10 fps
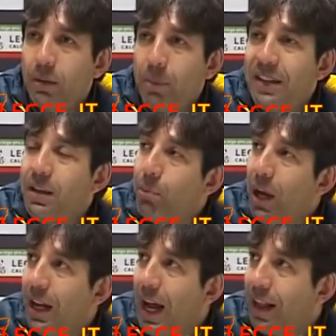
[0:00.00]
pensi più
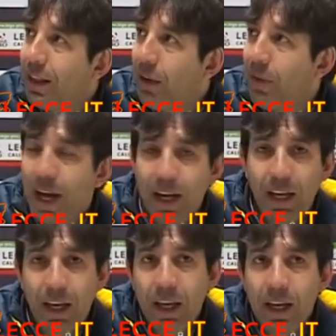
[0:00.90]
agli altri e magari